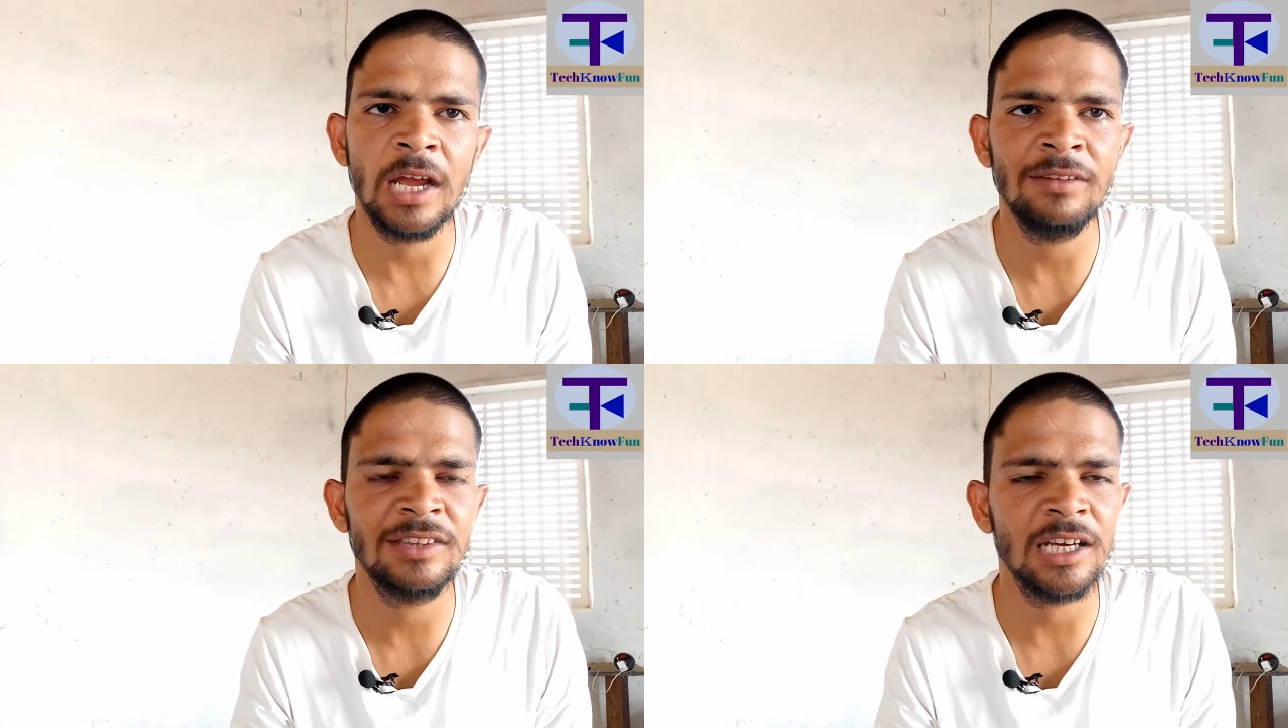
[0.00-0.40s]

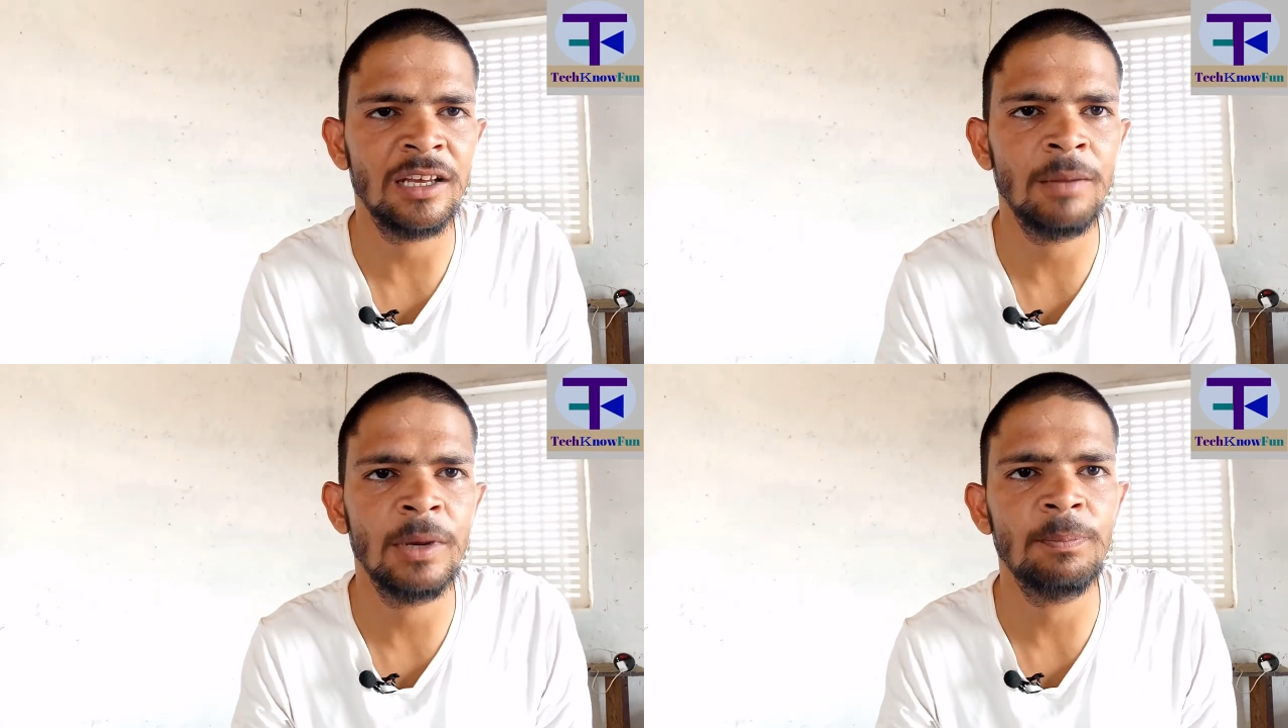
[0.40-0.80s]
प्राइस
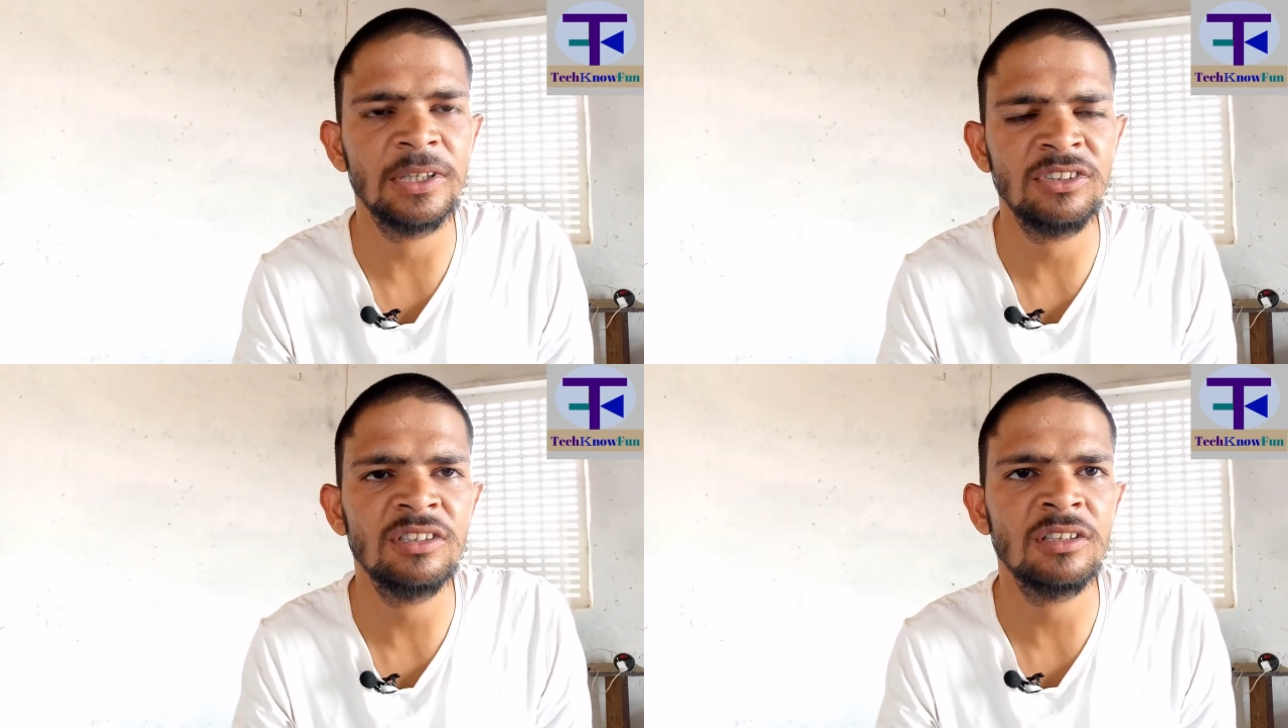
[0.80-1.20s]
तकरीबन
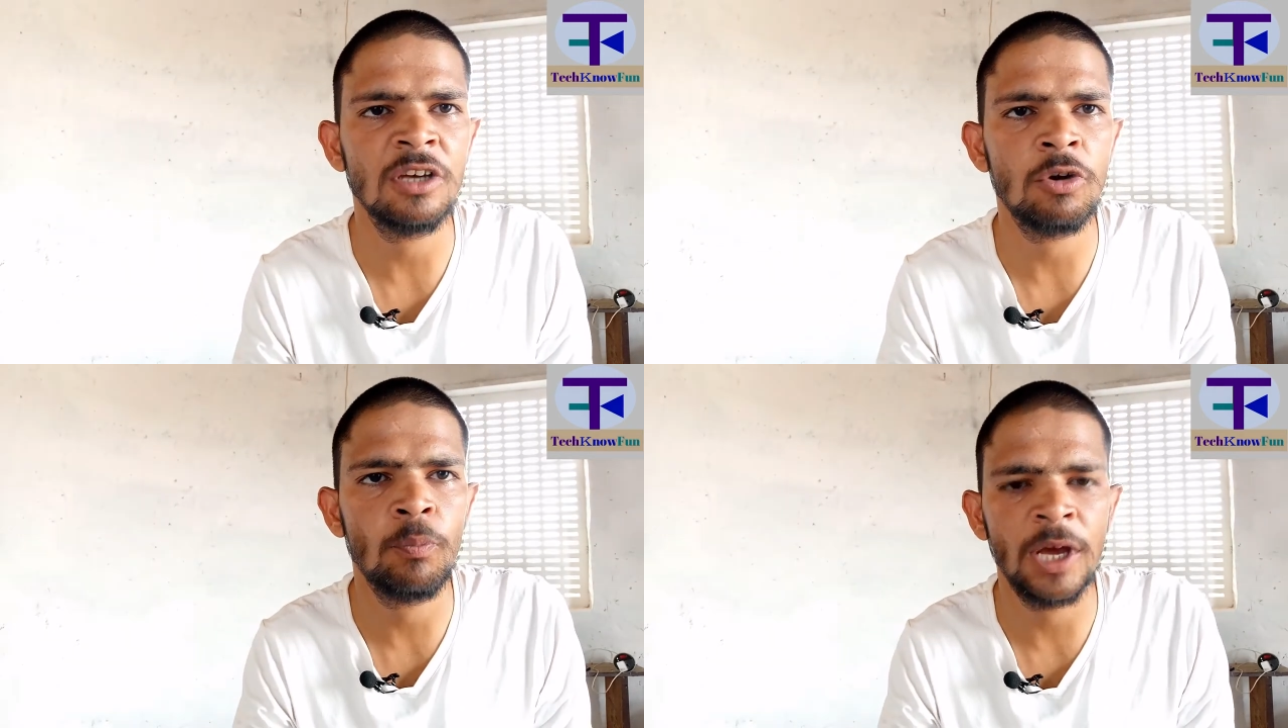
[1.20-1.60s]
पच्चीस
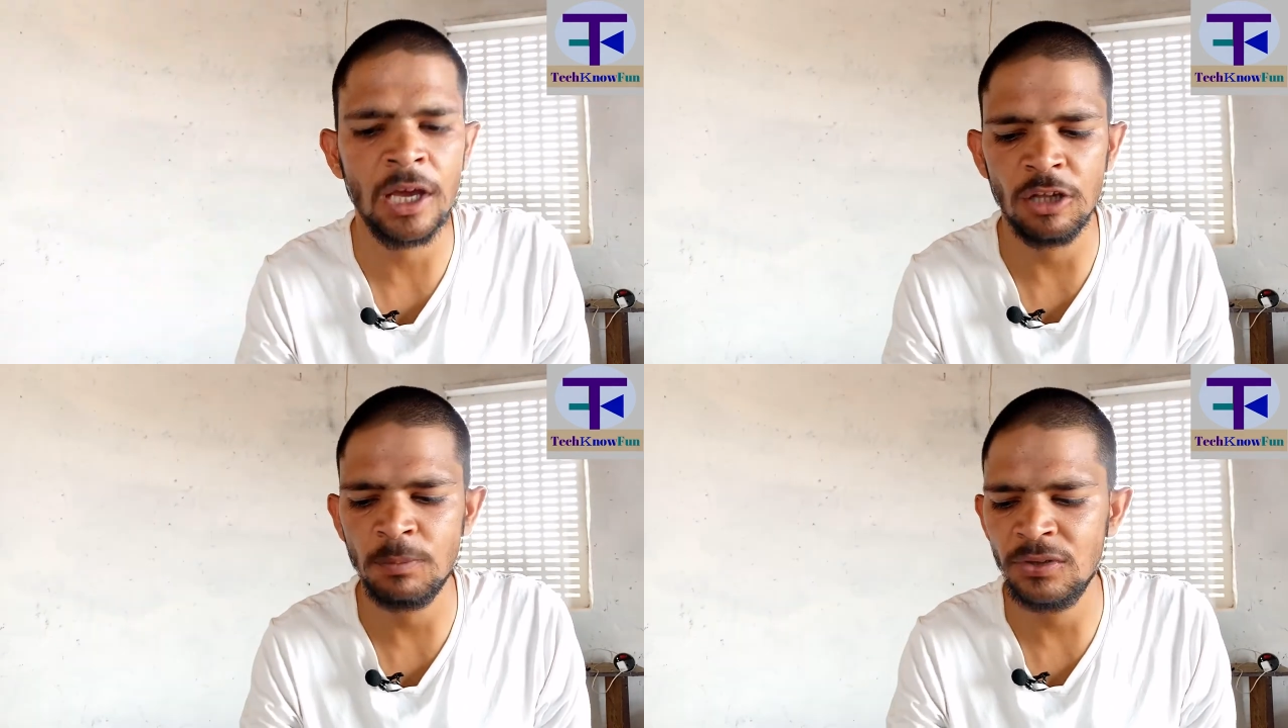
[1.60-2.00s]
हज़ार रुपये
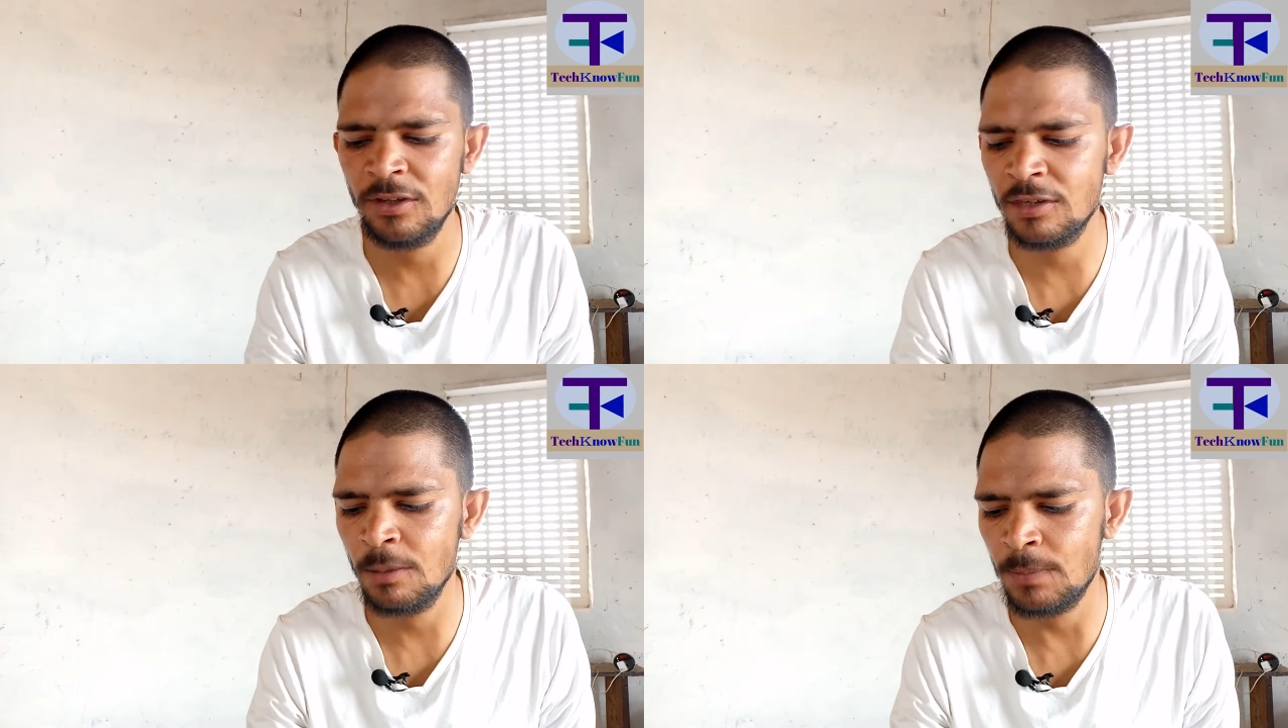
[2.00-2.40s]
के आसपास
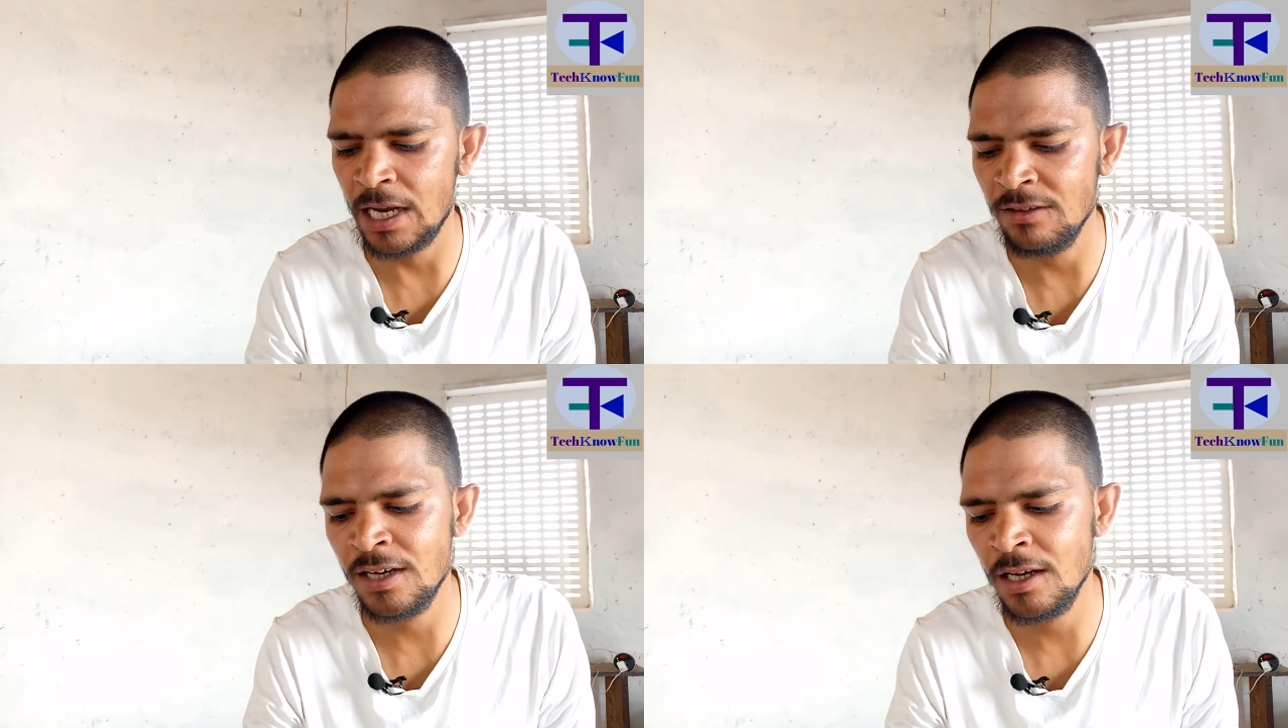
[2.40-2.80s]
इसकी
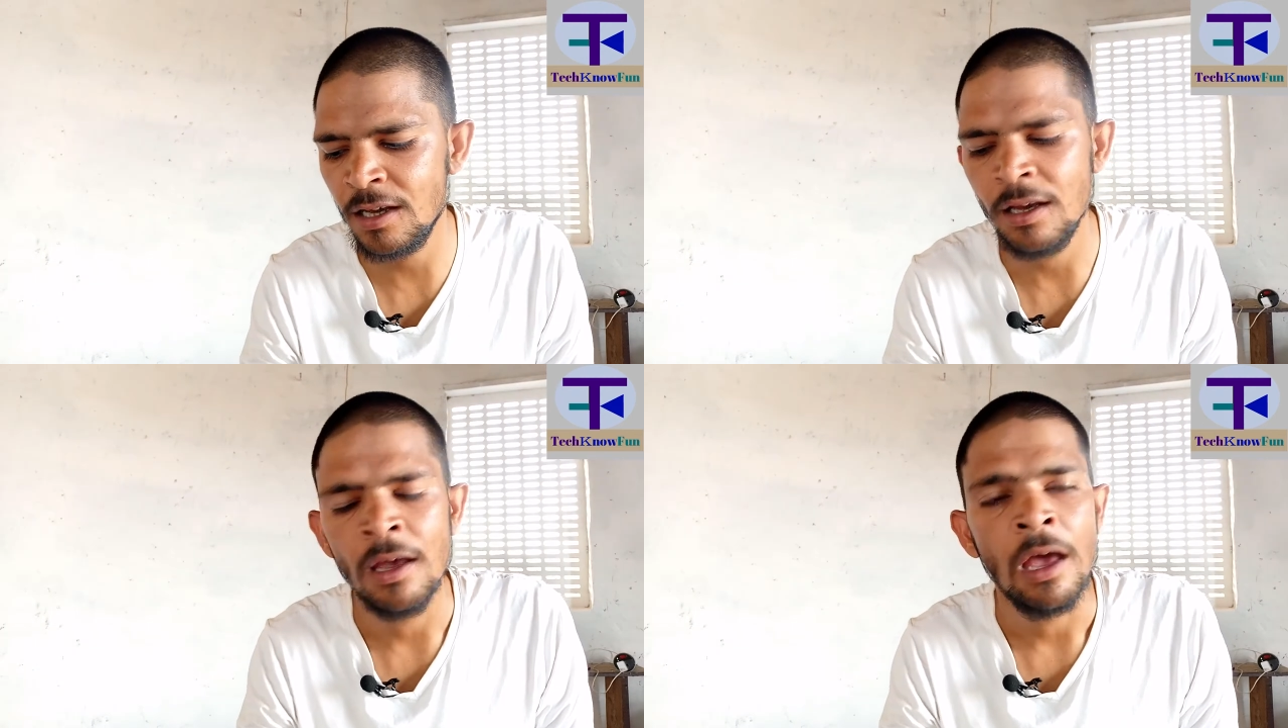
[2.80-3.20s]
प्राइस रहेगी